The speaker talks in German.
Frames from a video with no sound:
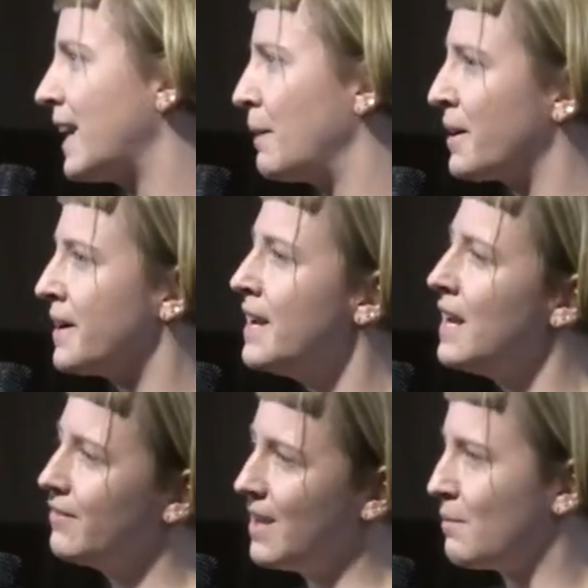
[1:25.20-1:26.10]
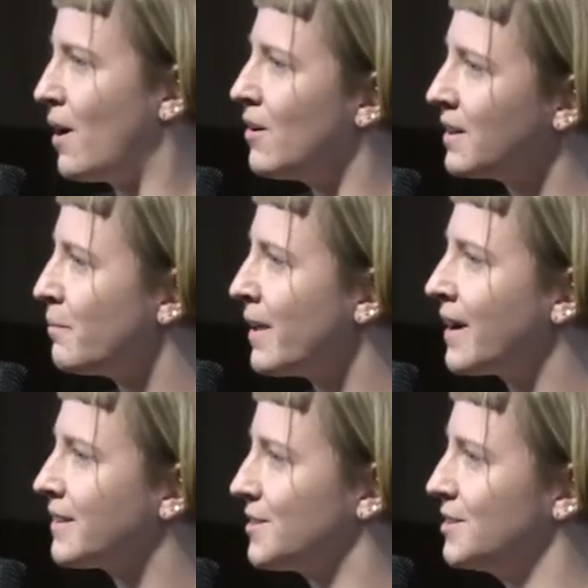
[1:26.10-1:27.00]
Aber wir haben auch
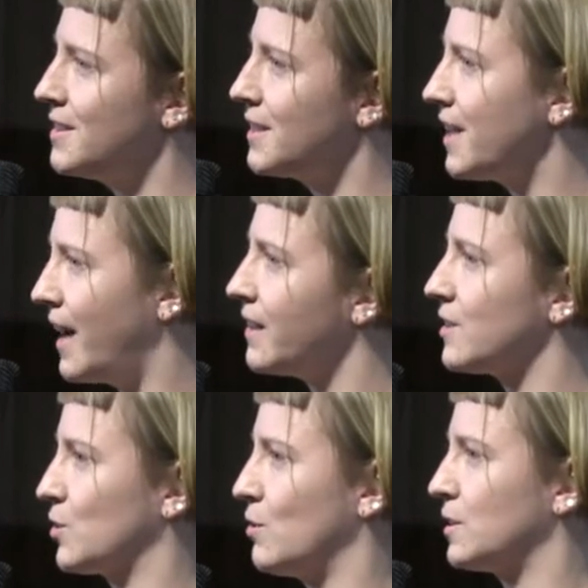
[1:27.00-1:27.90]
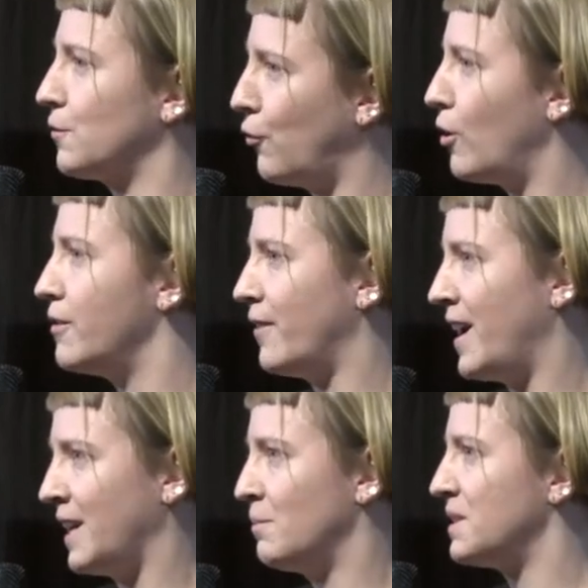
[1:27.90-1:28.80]
gemerkt, dass die Digitalressorts voll
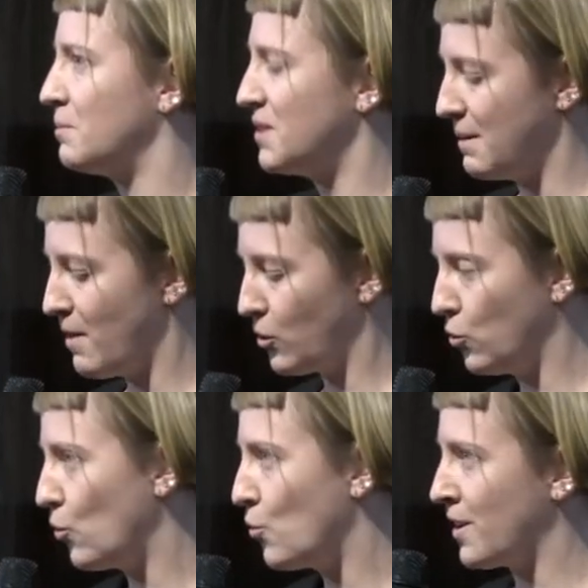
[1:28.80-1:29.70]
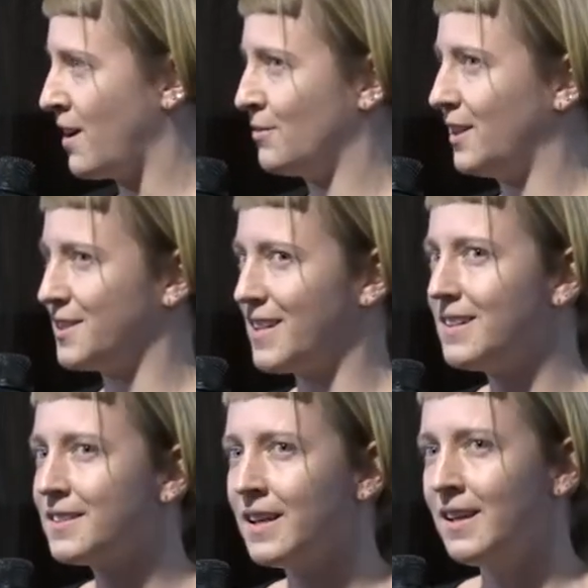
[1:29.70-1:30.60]
waren mit dem Thema Corona. Und
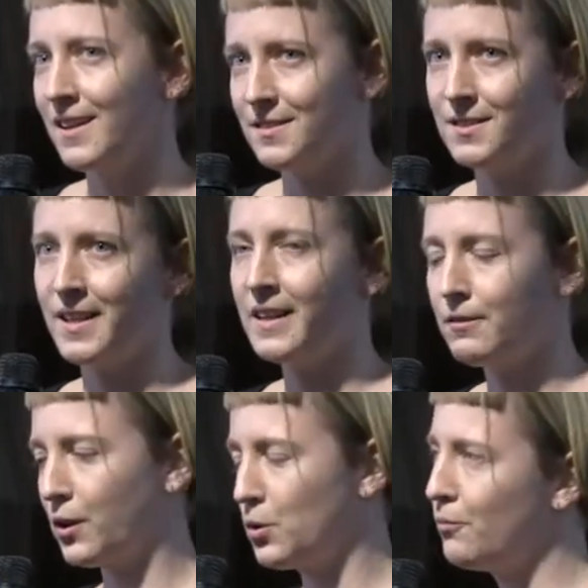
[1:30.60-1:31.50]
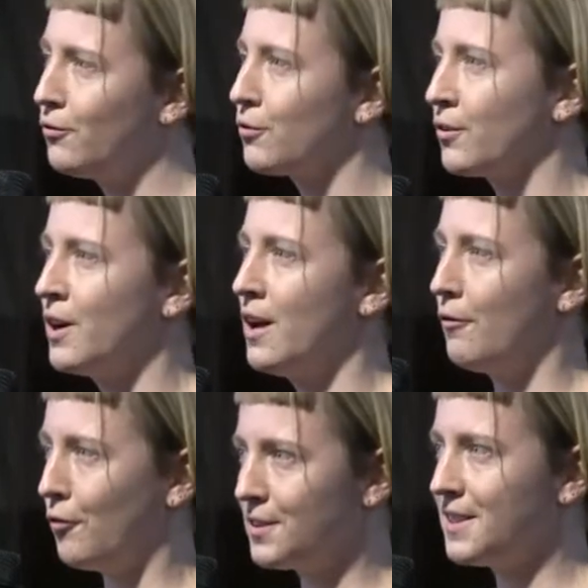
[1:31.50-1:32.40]
tatsächlich es eine sehr enge Verknüpfung
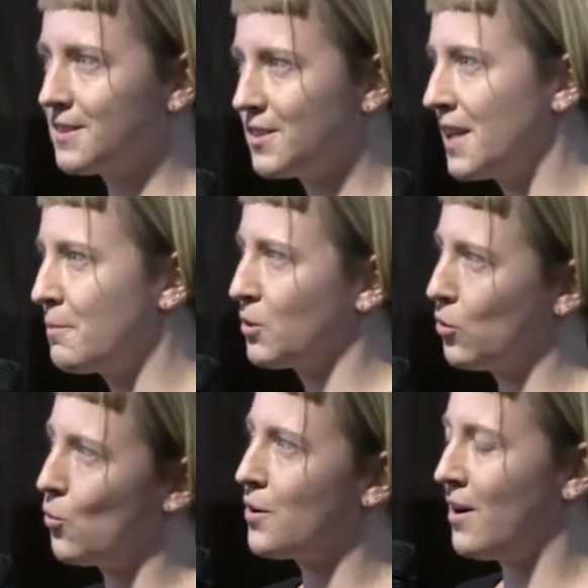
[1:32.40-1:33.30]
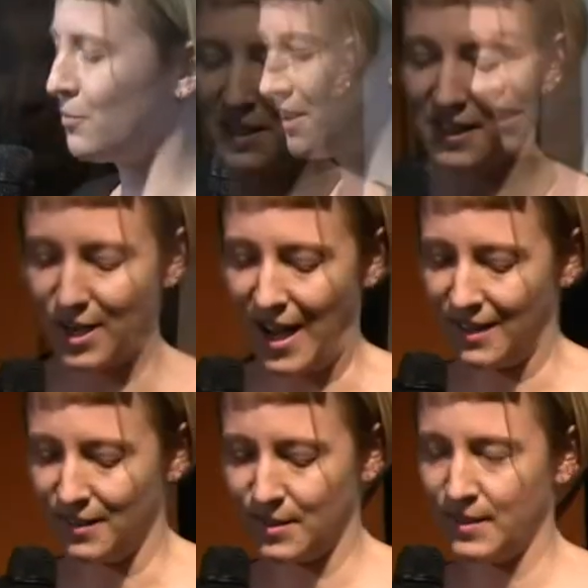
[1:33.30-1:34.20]
von diesen Themen Corona und
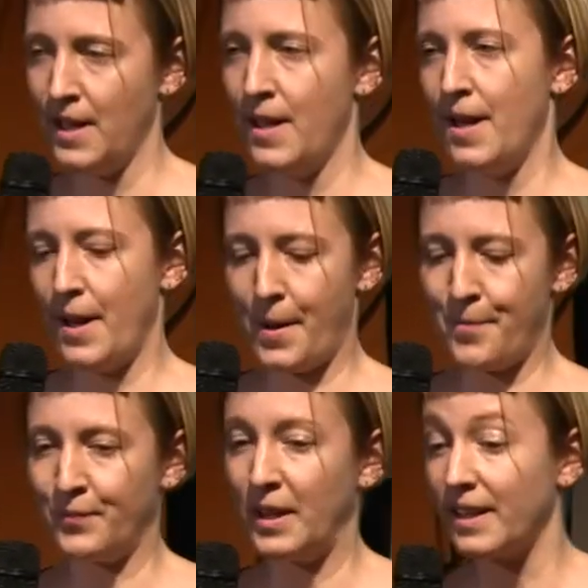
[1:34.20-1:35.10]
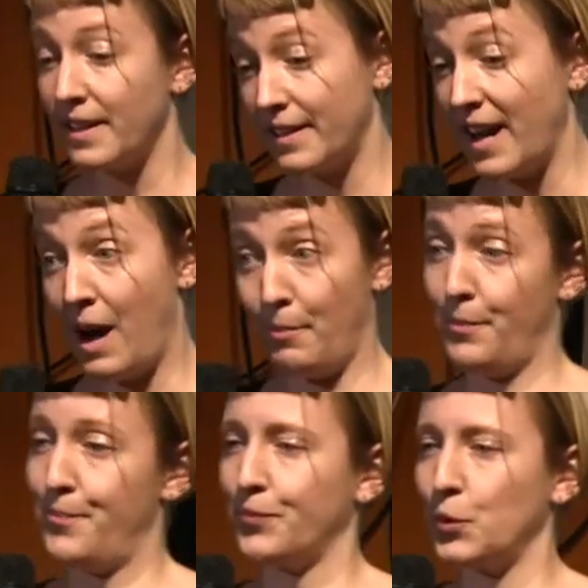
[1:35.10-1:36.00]
Digitales ähm, gab.
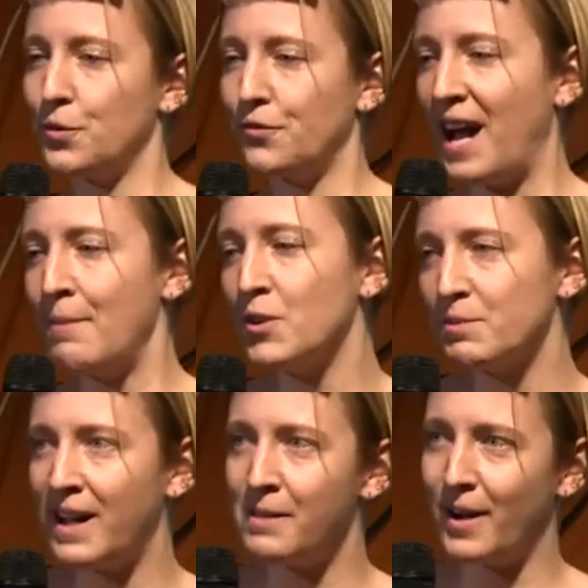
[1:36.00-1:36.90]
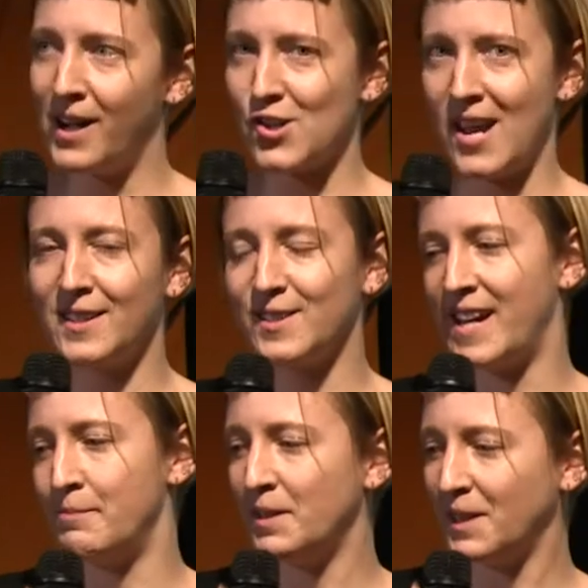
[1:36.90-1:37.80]
Und wir haben euch mal ein paar
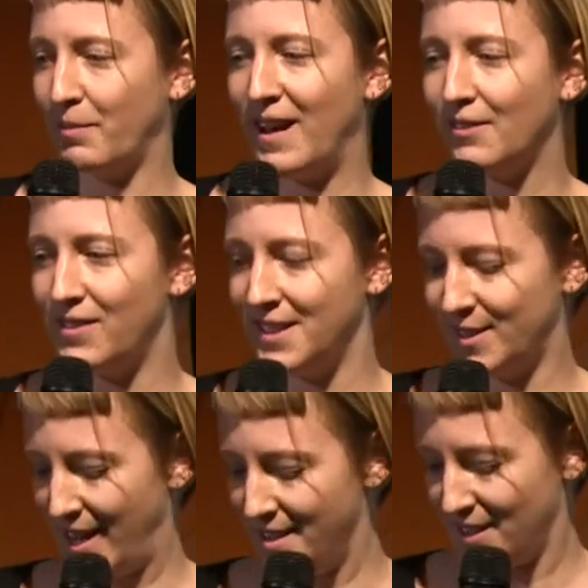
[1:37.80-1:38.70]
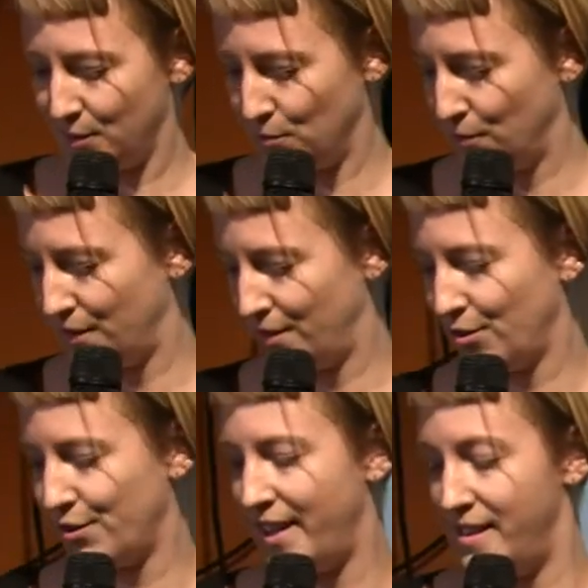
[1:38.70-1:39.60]
Schlagzeilen mitgebracht, weil die Zeit ja so äh,
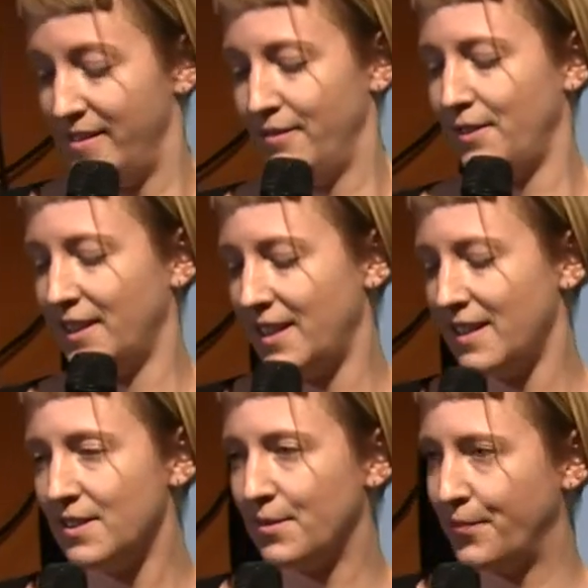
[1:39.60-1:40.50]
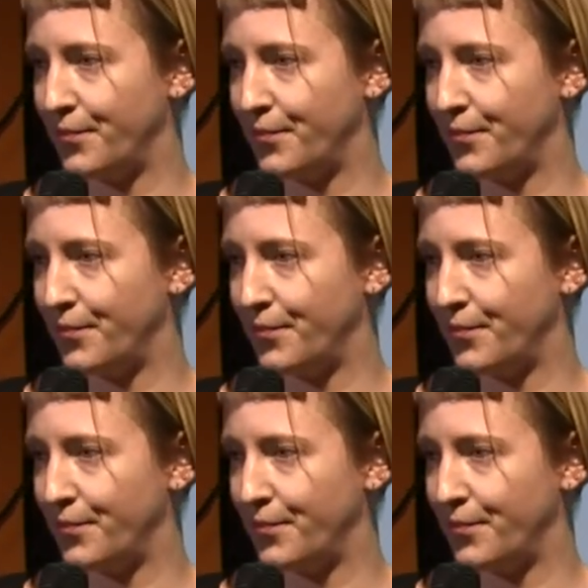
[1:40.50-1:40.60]
schnell vergeht.